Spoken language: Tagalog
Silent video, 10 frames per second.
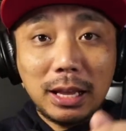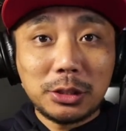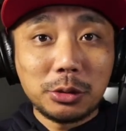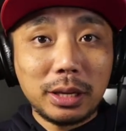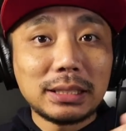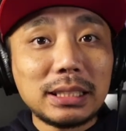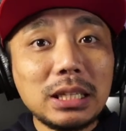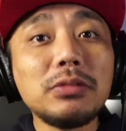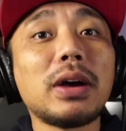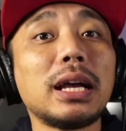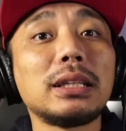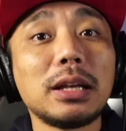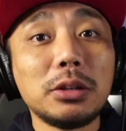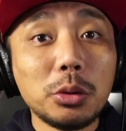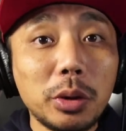As you can see,
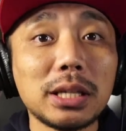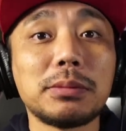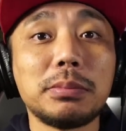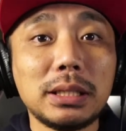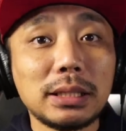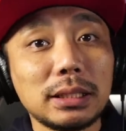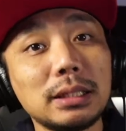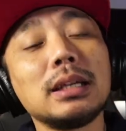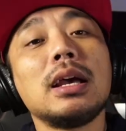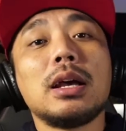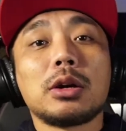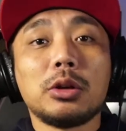via the USB-C